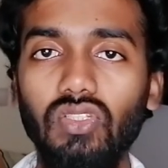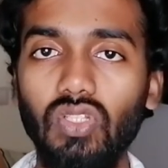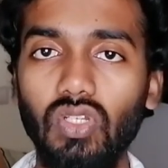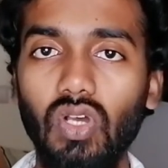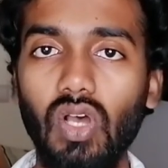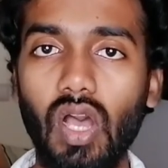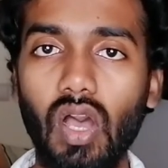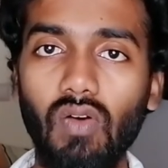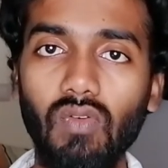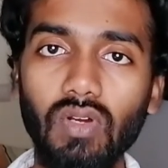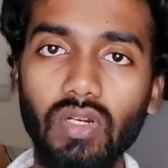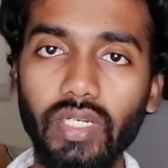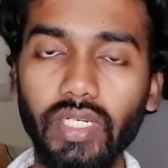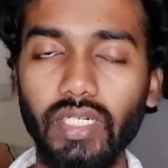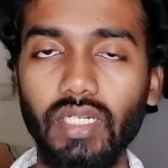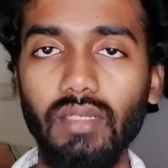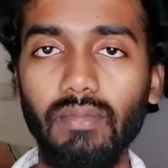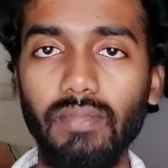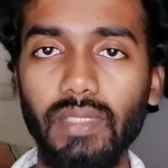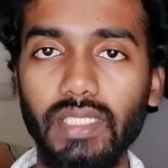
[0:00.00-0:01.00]
ஸோ
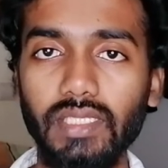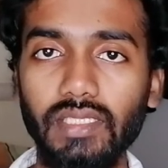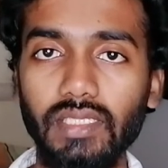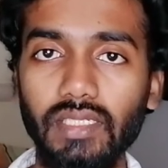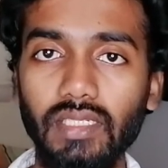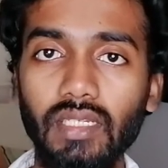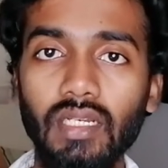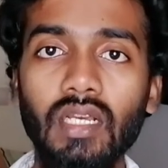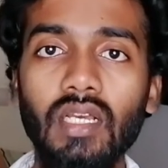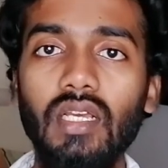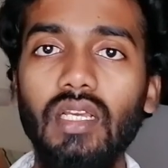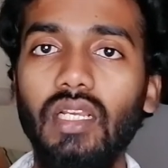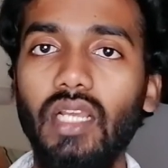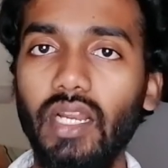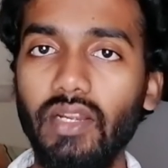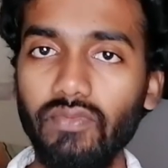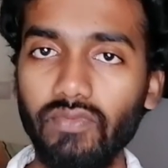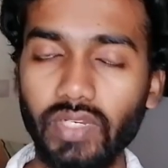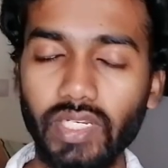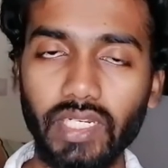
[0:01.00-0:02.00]
அவங்ககிட்ட பேசிட்டு
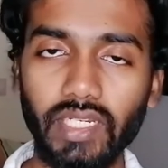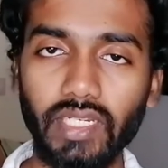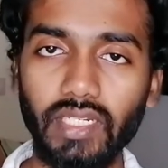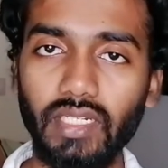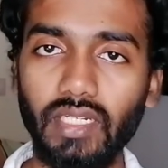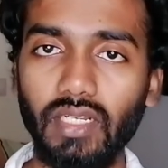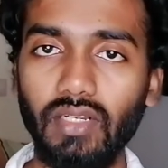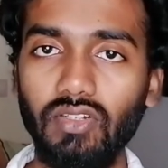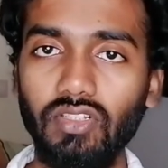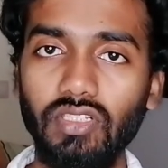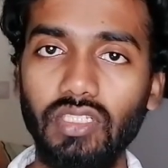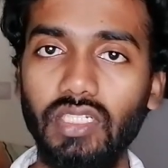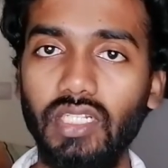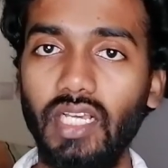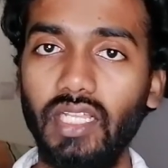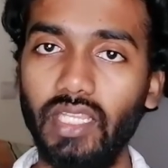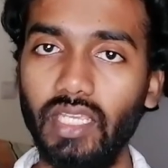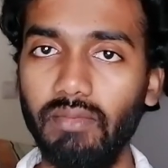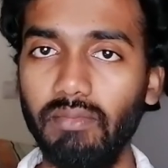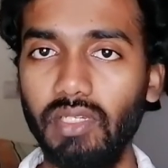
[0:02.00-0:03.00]
கன்வீனியண்ட்டாக வந்துட்டு
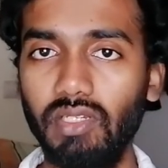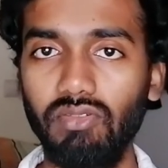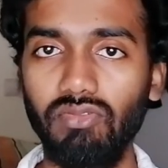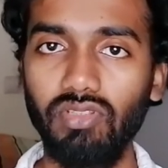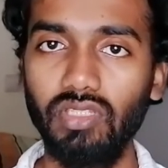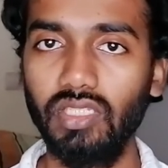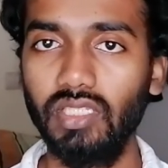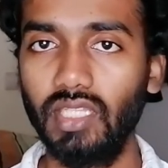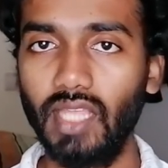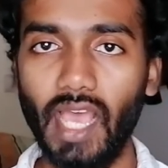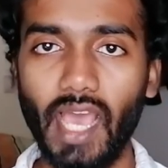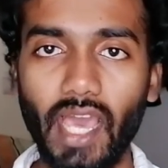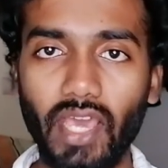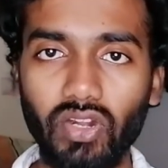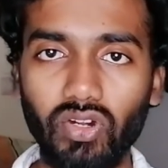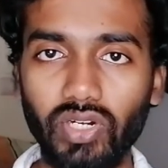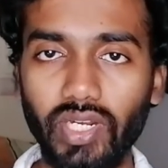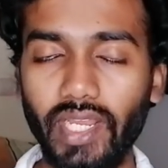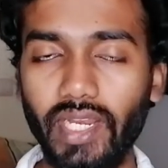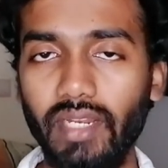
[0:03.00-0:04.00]
அதே மாதிரி வந்து இந்த
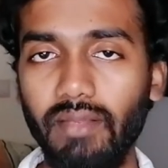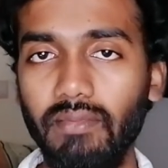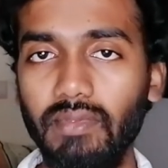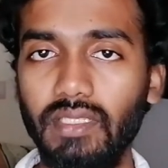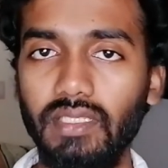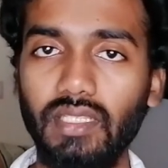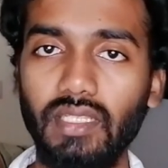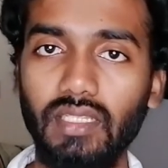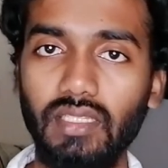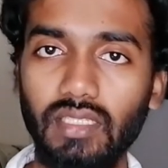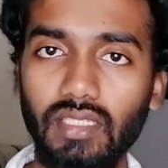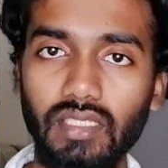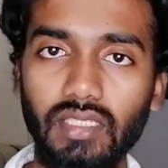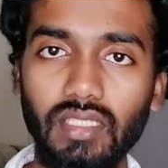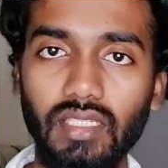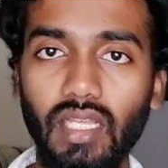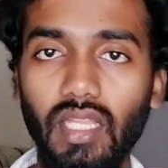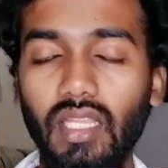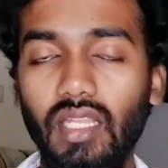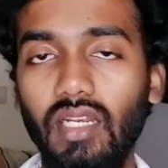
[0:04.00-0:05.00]
ஏரோ டைனமிக்ஸ் அந்த
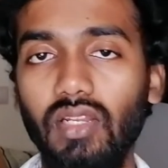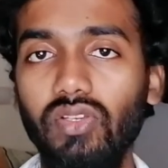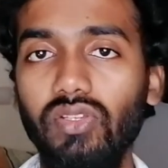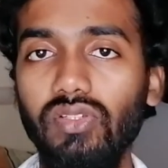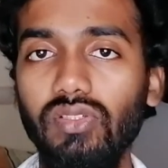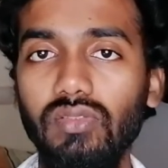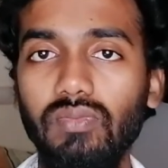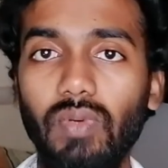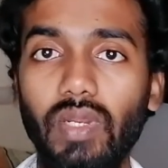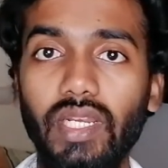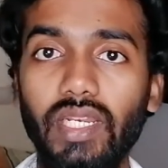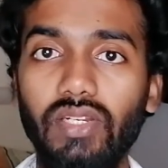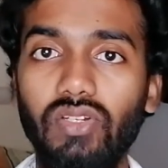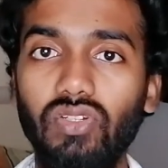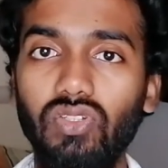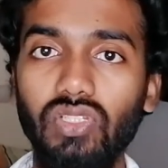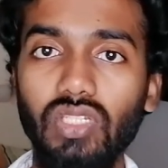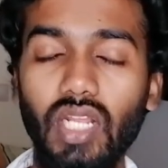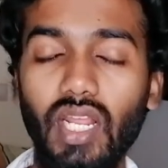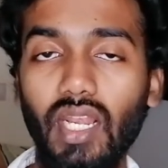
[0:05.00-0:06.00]
இது அதெல்லாம் யூஸ் பண்ணிட்டு
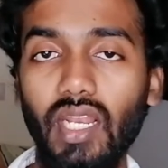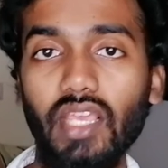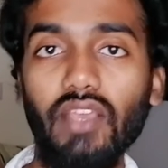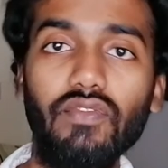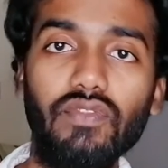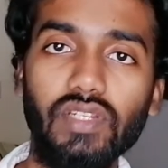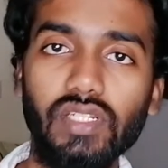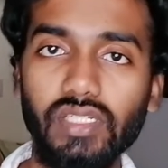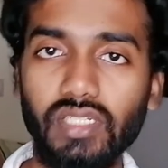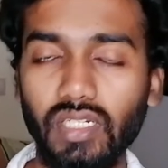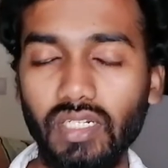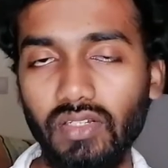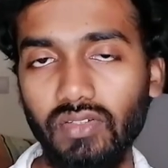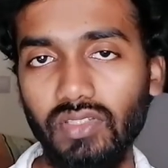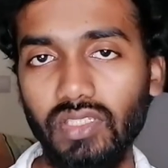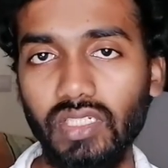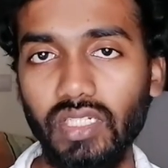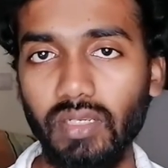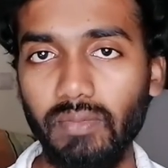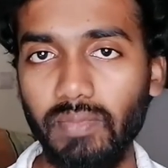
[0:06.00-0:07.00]
வந்து நல்லா எஃபிஷியண்ட்டாக
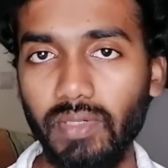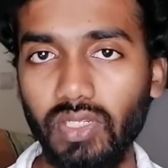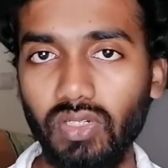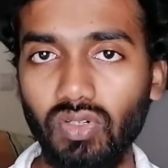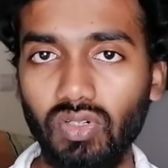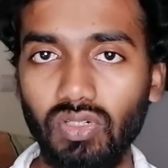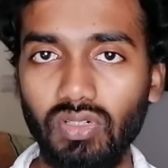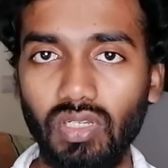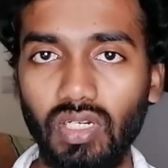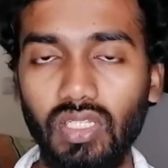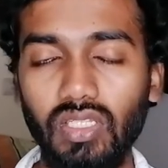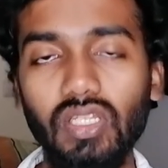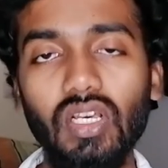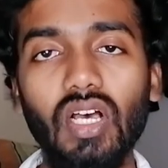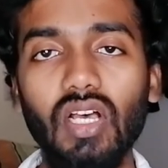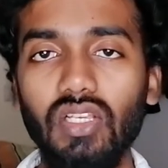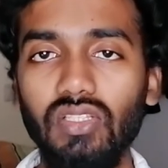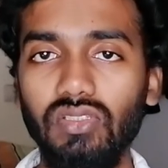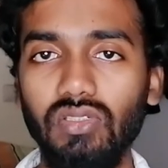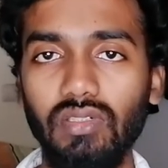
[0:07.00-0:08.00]
வந்துட்டு எப்படி கொண்டு வருது
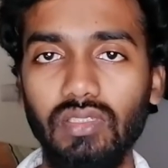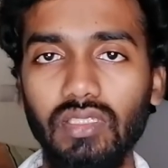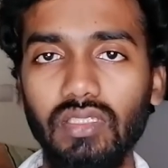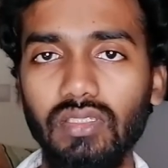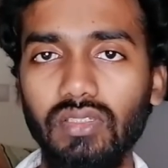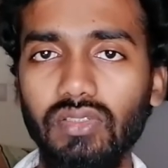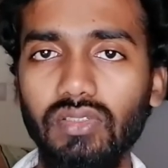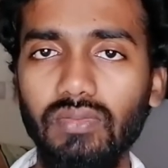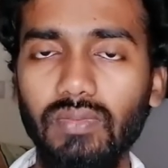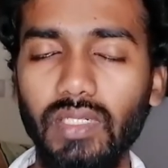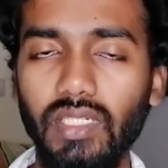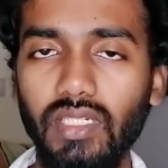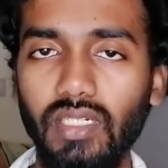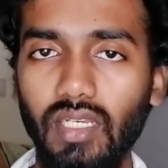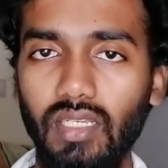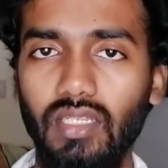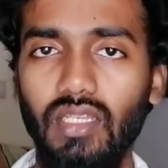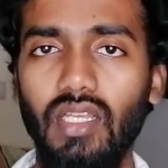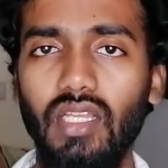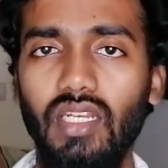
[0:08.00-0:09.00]
ஸோ வந்து யூஸ்
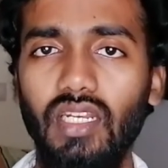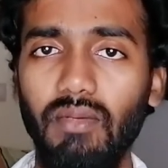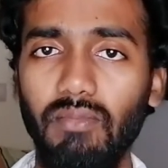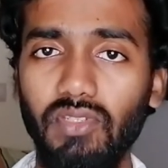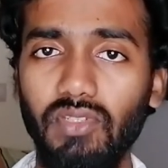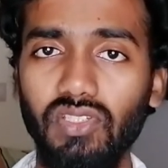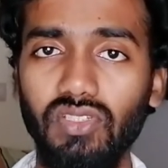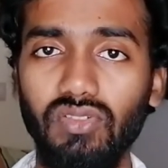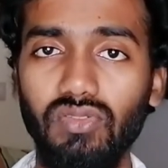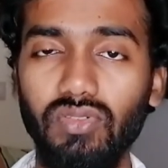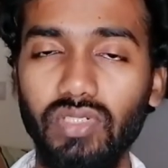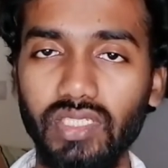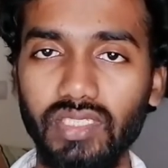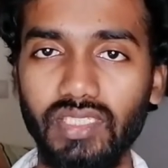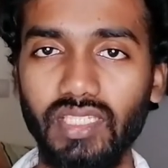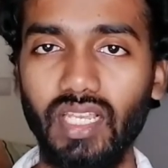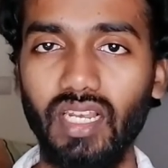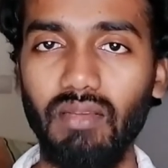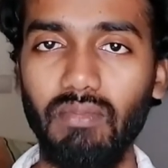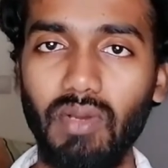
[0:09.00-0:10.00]
பண்ணிக்கிறேன் நம்ம வந்து கூடிய
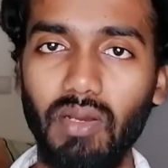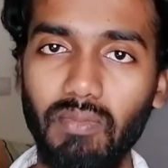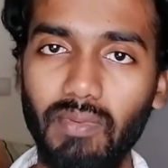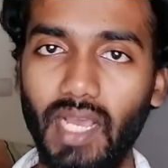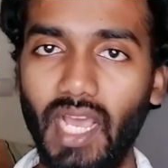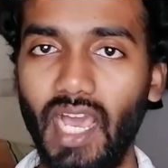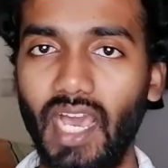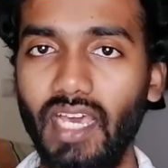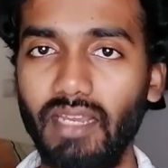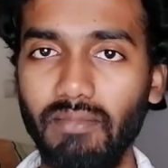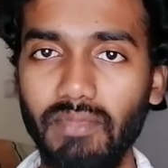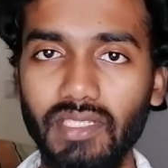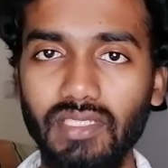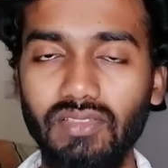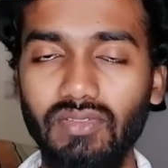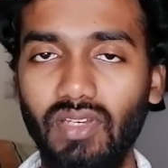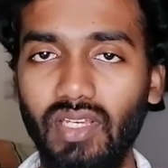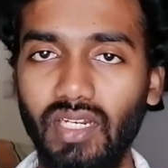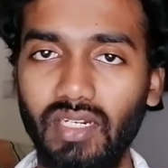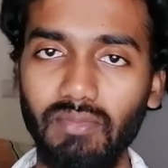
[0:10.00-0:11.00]
சீரில் பார்ப்போம் ஏர்
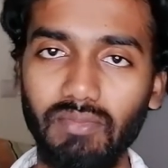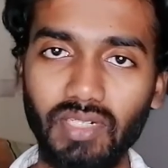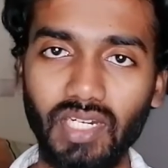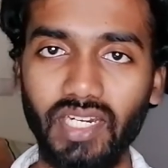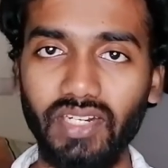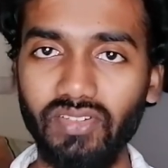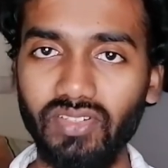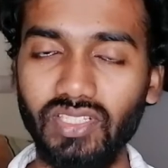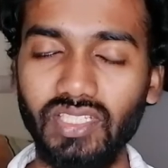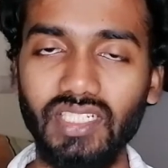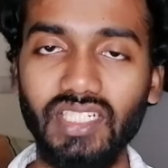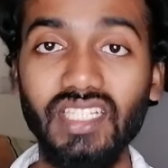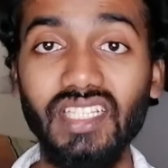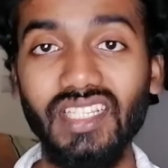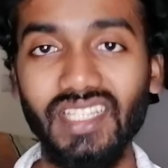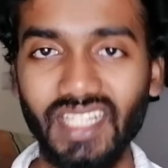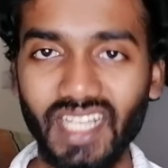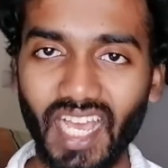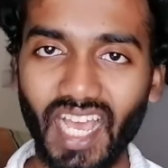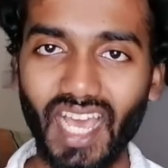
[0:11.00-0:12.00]
பஸ் வர்றதுக்கு முன்னாடி வந்துட்டு
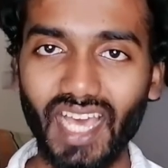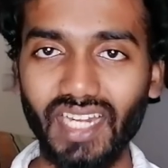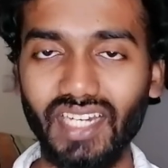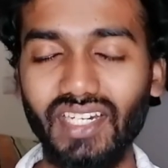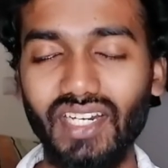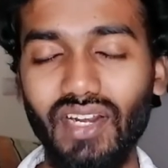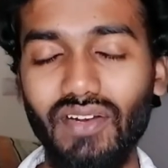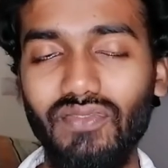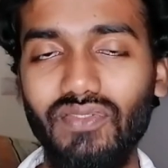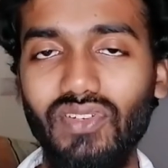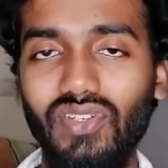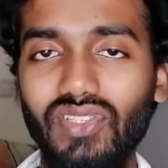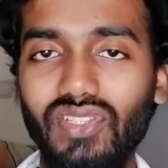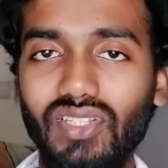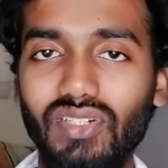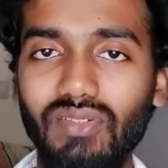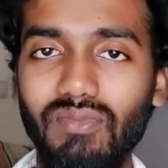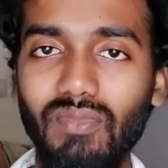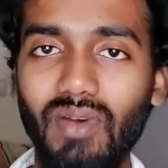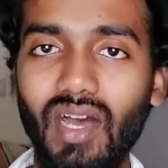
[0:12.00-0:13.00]
இந்த ஏர்
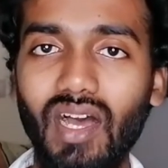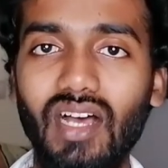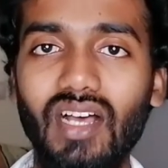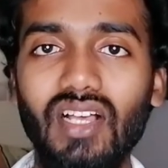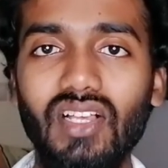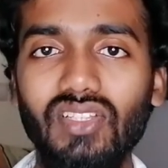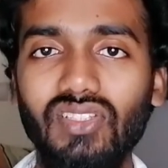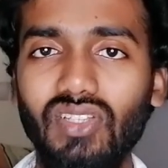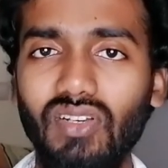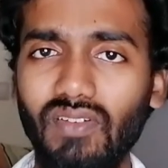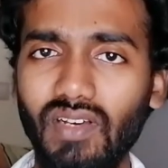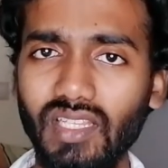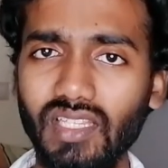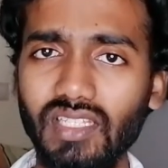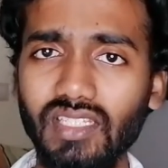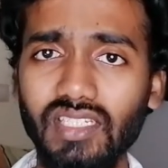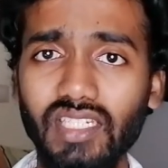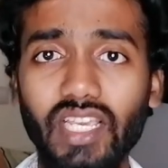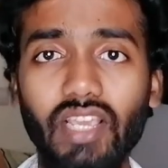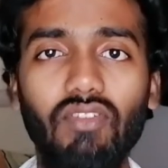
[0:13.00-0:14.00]
வந்துருமா ஸோ
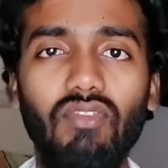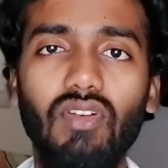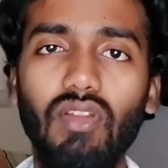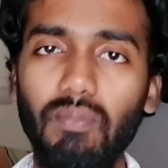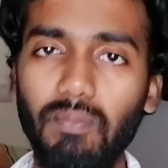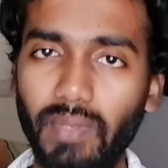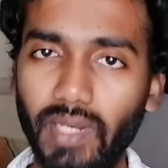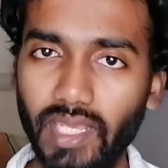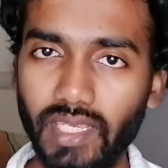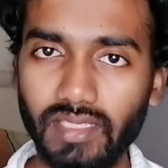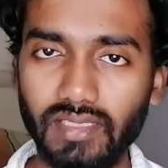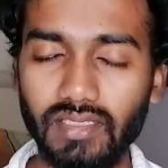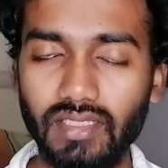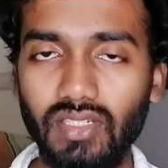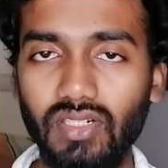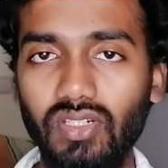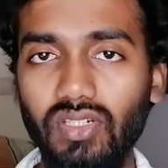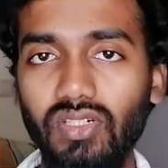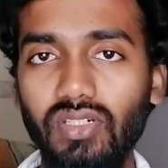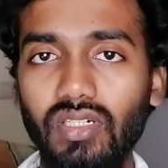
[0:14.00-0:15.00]
வந்துச்சுன்னா எவ்வளோ எவ்வளோ ப்ரைஸ்
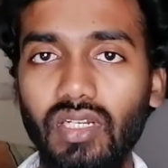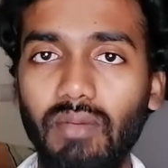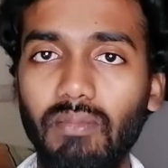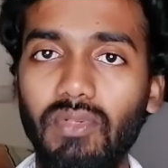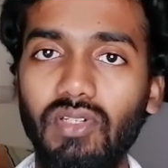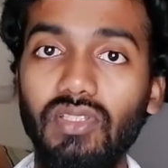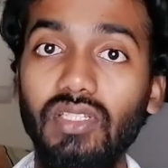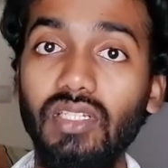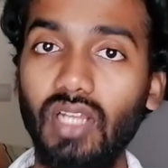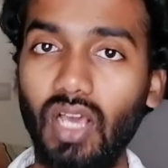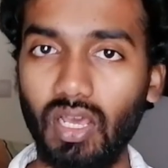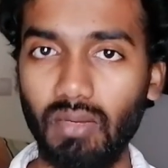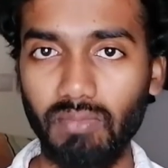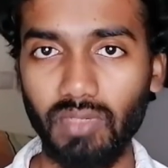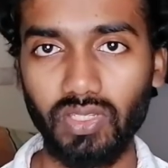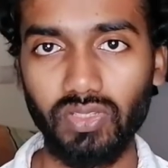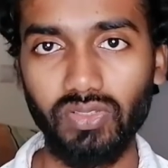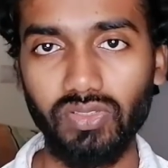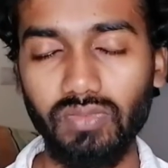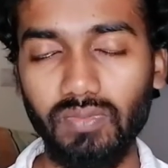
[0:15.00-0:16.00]
இருக்கோ நம்ம வந்து
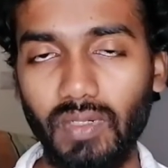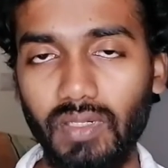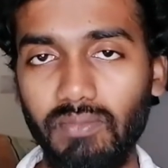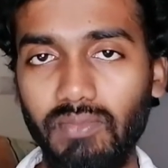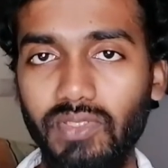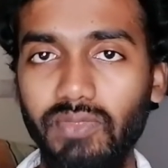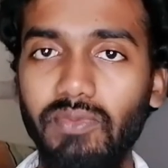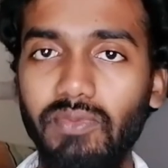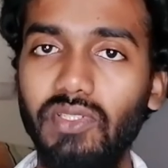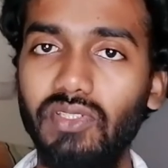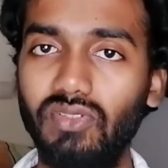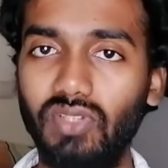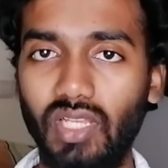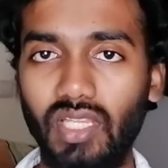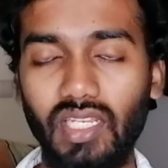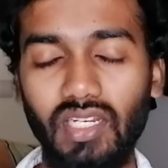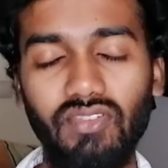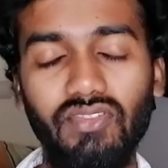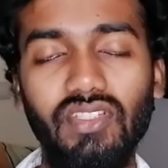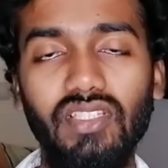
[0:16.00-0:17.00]
நார்மலாக யூஸ் பண்ண முடியுமா ஸோ
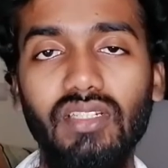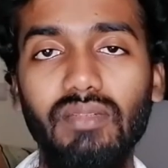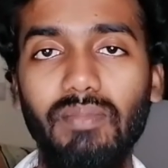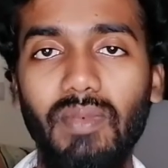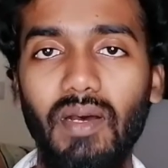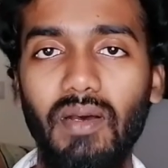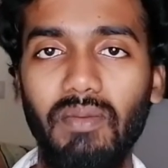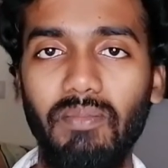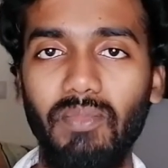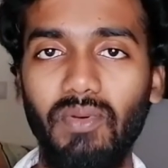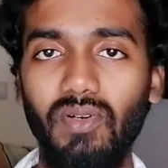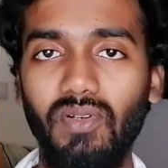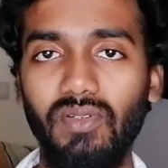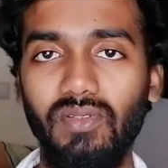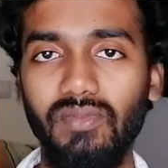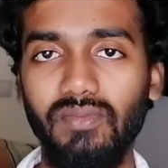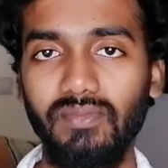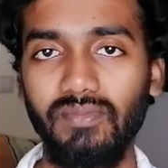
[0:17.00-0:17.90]
அதெல்லாம் வந்துட்டு பார்ப்போம்